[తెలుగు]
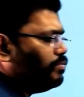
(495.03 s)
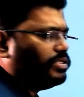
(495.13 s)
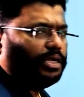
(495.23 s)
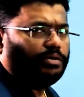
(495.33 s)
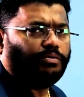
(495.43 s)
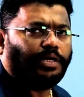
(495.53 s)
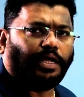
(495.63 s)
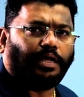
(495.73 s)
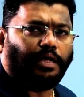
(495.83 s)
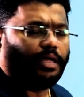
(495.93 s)
అంశాలు కూడా
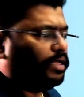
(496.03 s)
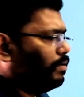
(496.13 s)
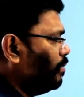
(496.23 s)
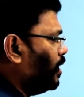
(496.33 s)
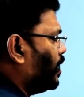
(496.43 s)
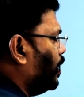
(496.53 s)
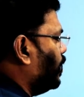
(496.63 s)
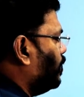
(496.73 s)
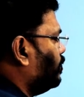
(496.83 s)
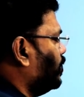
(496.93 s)
మనకి
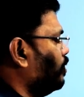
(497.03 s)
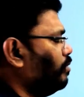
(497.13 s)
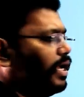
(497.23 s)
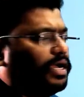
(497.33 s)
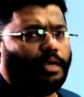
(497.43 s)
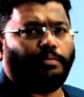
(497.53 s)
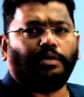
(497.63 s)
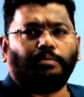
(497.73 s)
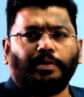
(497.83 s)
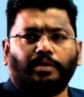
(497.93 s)
తెలుగు
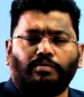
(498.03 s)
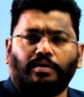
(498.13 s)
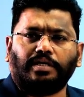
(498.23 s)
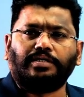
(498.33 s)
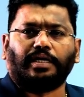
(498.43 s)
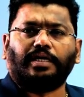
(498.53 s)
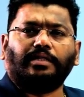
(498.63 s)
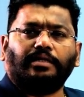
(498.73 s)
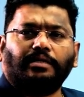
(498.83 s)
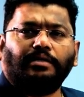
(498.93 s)
అకాడమీలో పేర్కొనడం జరిగింది
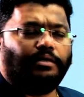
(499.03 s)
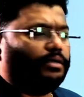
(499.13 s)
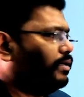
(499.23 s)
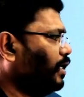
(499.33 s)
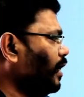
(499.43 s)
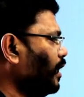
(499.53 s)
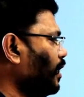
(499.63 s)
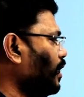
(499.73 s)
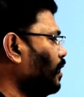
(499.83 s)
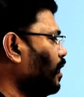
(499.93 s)
ఏంటి
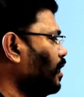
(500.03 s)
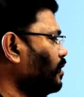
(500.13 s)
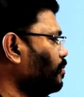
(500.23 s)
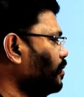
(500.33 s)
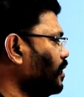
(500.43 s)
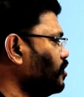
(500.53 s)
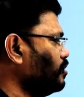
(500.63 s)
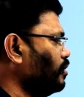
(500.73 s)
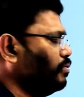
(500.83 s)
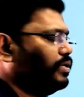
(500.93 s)

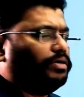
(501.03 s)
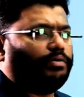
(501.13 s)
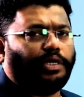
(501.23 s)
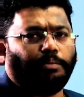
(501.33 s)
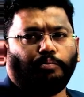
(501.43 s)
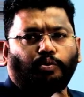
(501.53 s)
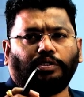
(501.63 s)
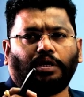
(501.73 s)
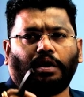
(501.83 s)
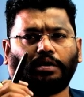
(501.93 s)
ఆంధ్రప్రదేశ్లో ఉన్నటువంటి
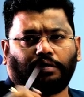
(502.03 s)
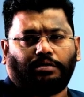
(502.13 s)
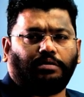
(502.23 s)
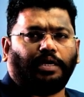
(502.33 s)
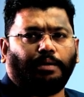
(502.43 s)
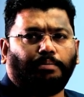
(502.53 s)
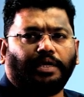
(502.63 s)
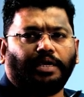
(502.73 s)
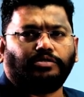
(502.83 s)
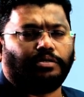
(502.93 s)
బూధార్ అనే
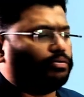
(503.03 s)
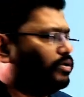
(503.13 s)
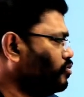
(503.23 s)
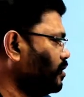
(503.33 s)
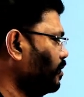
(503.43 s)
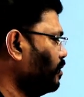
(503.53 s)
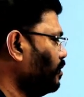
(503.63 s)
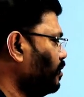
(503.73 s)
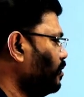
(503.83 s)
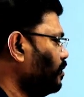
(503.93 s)
అప్లికేషన్ గురించి
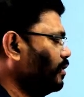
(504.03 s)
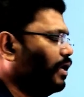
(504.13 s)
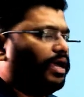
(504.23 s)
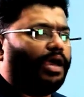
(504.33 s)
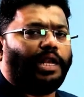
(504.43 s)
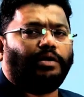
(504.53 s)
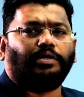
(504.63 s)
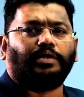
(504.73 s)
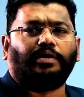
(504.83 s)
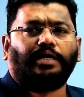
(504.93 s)
తెలంగాణలో
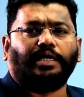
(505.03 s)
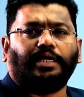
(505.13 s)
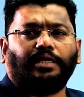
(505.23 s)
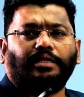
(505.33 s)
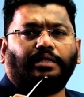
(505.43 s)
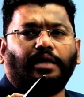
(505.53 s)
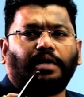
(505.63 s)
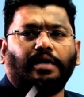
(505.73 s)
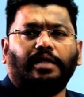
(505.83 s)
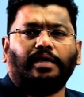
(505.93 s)
ఉన్నటువంటి
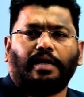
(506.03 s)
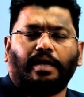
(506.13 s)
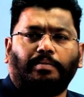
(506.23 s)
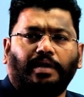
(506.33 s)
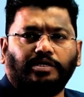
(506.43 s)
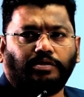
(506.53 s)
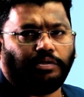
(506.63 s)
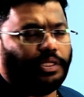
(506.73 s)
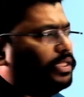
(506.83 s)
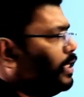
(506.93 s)
ధరణి అనే అప్లికేషన్
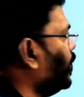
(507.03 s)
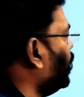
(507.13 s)
ఉంది ఇది